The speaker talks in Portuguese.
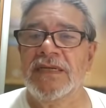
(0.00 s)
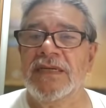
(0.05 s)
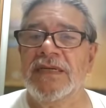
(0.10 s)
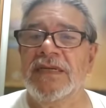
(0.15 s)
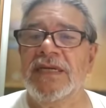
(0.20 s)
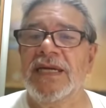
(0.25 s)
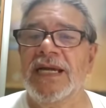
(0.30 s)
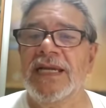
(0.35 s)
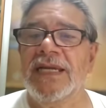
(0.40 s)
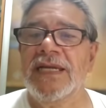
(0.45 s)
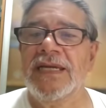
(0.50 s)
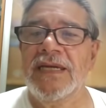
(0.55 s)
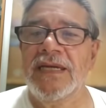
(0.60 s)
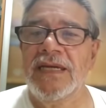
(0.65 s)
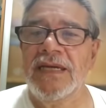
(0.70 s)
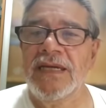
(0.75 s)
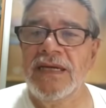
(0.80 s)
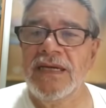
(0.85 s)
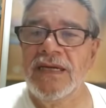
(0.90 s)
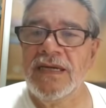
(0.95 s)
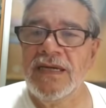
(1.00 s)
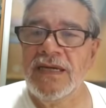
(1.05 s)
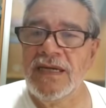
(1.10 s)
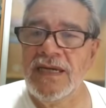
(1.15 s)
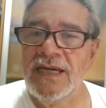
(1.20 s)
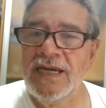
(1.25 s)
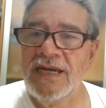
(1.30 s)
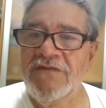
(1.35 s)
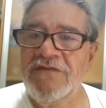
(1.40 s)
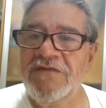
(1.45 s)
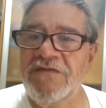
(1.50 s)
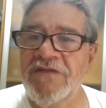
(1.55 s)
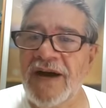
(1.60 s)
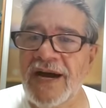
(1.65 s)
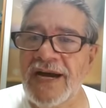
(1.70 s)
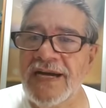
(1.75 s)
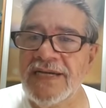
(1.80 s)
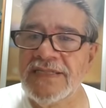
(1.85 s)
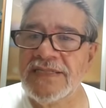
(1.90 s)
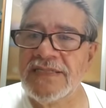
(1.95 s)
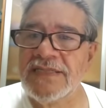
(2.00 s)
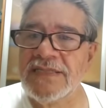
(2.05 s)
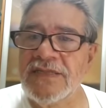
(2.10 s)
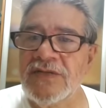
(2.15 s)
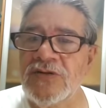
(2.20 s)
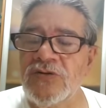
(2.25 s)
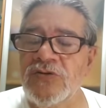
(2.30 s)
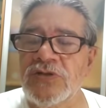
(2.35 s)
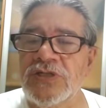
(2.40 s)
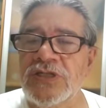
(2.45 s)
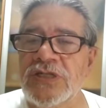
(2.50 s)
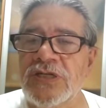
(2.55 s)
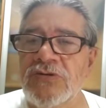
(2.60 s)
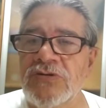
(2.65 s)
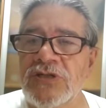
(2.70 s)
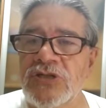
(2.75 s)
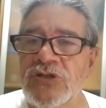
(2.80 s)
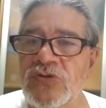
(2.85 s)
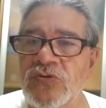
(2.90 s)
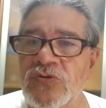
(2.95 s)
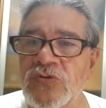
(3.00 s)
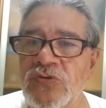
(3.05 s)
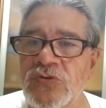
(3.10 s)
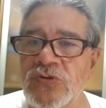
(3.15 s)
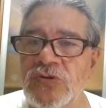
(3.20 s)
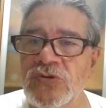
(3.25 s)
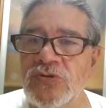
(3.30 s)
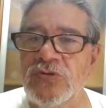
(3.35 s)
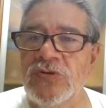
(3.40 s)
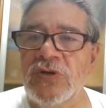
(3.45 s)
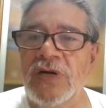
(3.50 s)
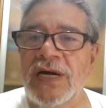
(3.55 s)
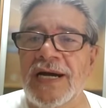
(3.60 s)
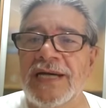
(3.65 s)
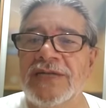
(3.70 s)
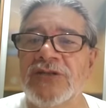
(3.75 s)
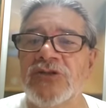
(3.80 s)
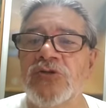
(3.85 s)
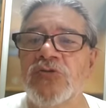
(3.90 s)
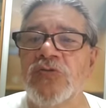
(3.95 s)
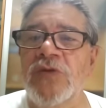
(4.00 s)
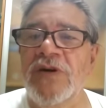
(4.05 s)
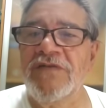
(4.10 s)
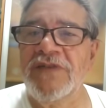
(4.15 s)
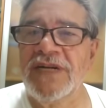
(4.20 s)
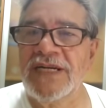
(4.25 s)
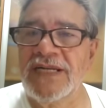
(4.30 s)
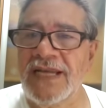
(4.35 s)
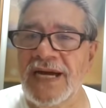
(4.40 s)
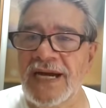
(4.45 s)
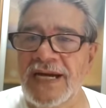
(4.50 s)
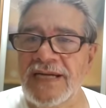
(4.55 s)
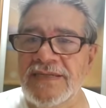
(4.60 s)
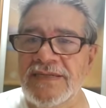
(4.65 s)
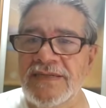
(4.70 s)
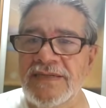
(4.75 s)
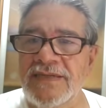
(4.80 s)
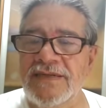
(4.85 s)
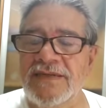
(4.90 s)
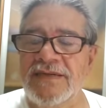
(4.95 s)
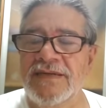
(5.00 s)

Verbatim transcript: e ali ele faz o seu discurso, a sua verdade,